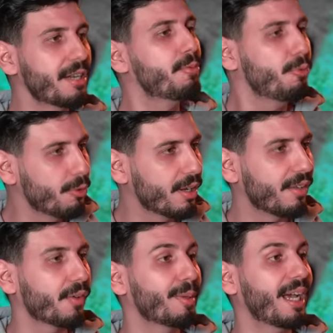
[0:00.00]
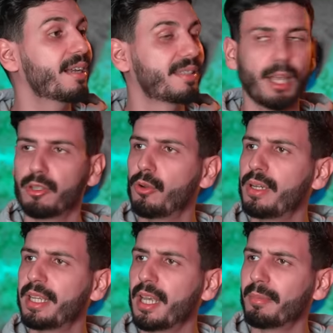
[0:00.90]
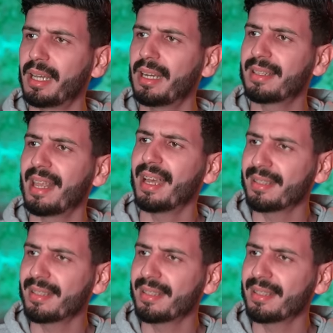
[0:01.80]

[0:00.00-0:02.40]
نبدو آه، في المرحله الزوجه واللي هي مرحله تاع